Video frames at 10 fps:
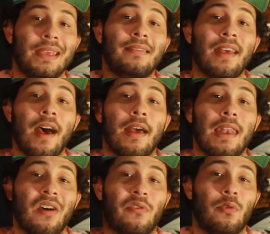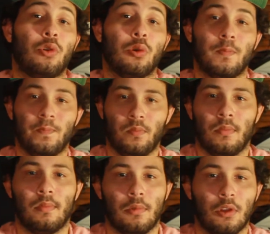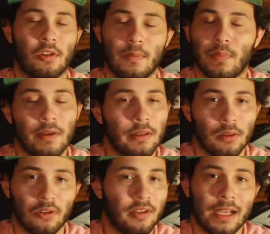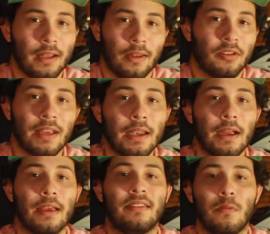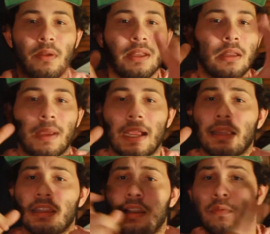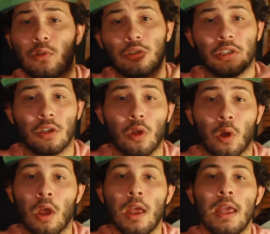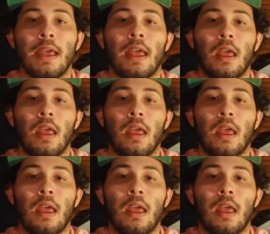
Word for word: y piensa la foto. No, simplemente, no, salga y simplemente pegue a tirar fotos de todo.